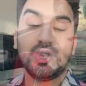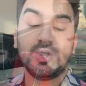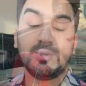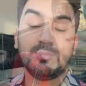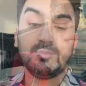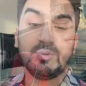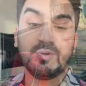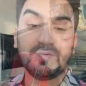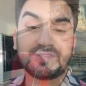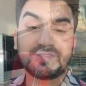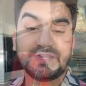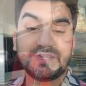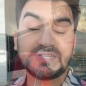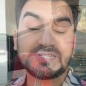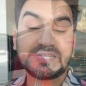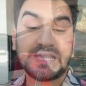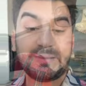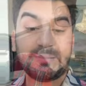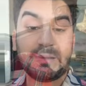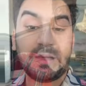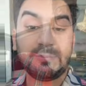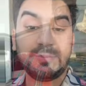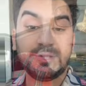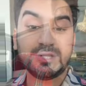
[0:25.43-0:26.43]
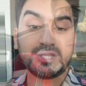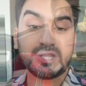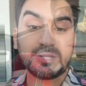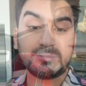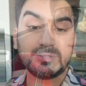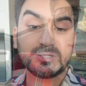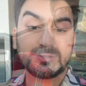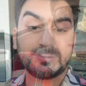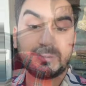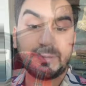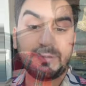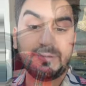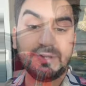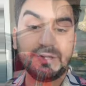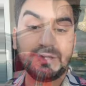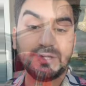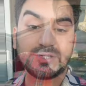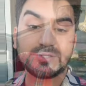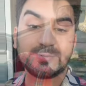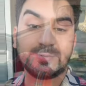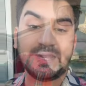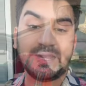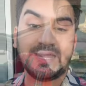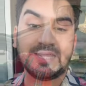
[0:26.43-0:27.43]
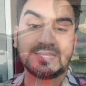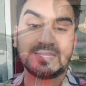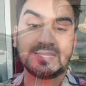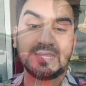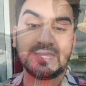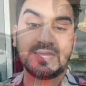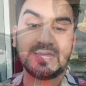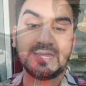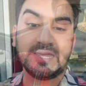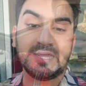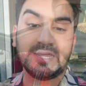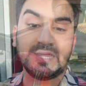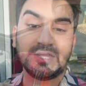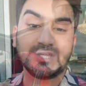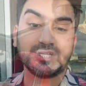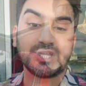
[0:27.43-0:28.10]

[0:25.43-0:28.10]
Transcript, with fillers: लेकिन जब इसने ओलमा के खिलाफ बकवास शुरू की